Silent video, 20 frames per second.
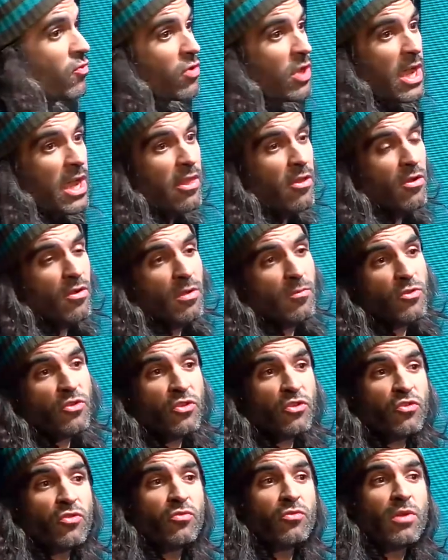buscado, hemos
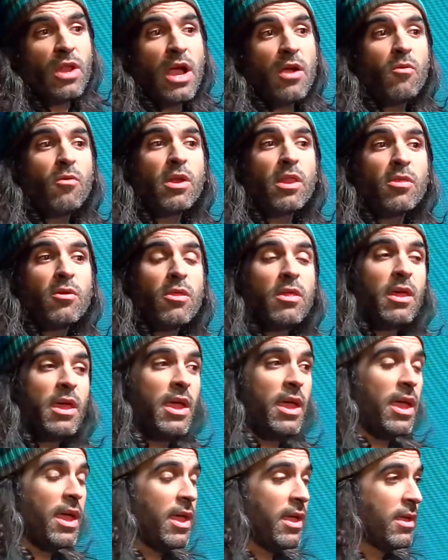hecho un acuerdo
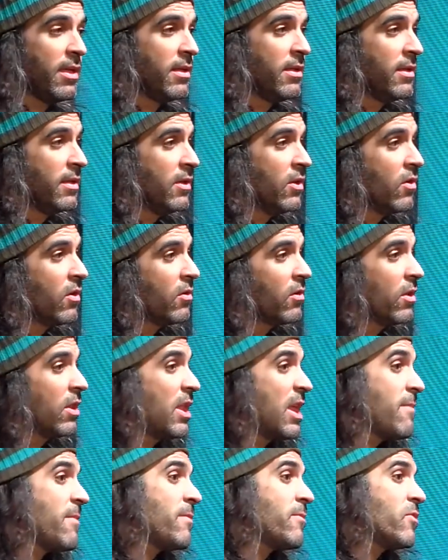de,
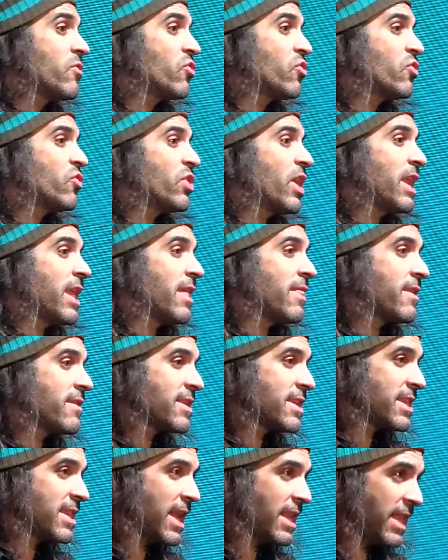le llamamos nosotros
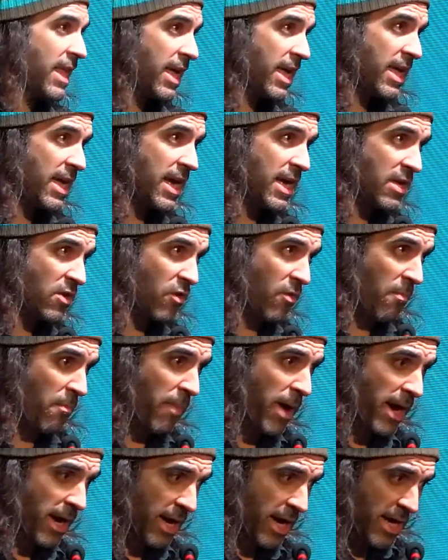alianzas estratégicas con
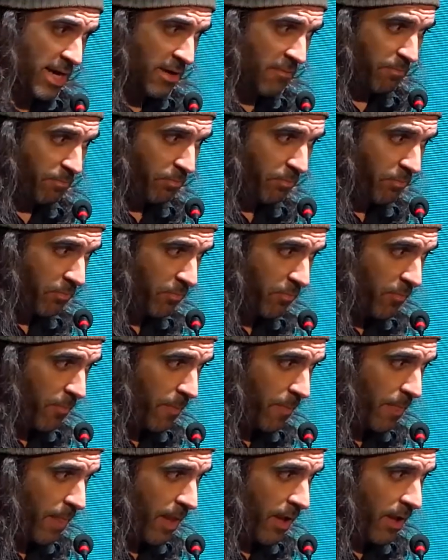partners,
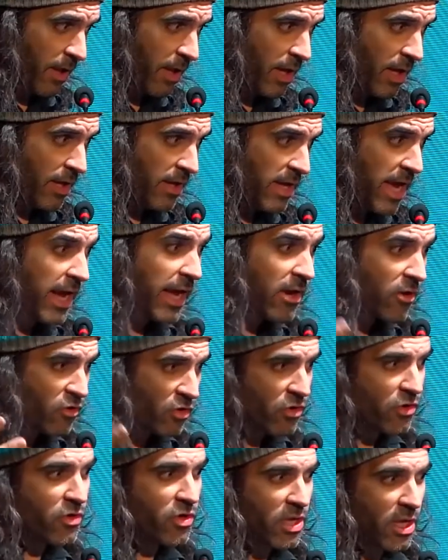y ya que
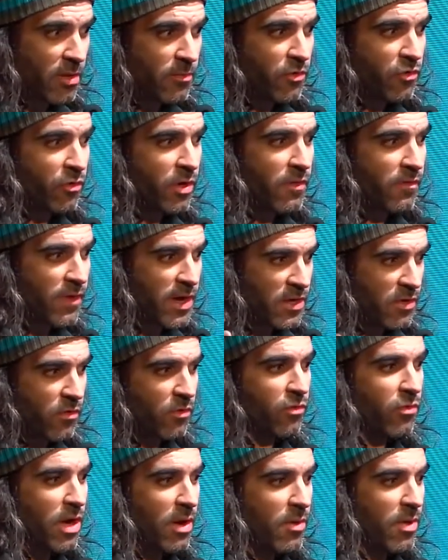nosotros tenemos una
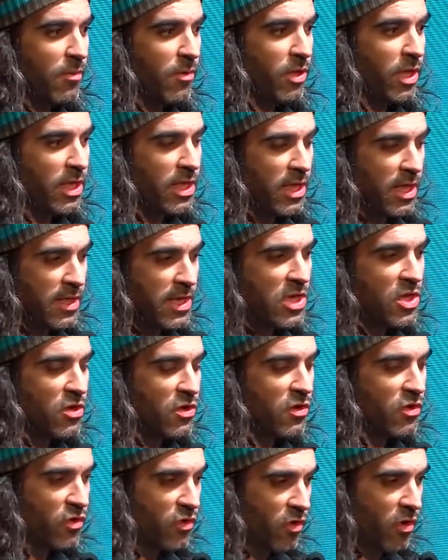infraestructura muy potente de
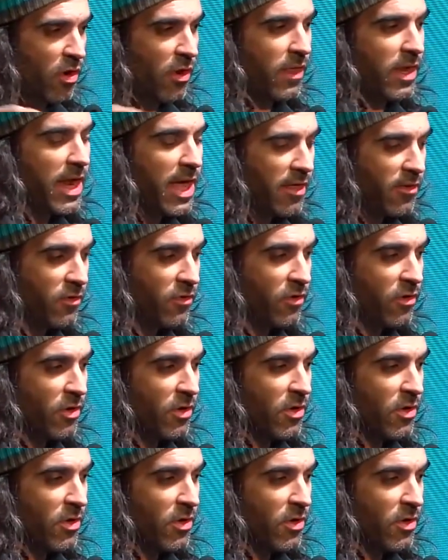SOCs coordinados,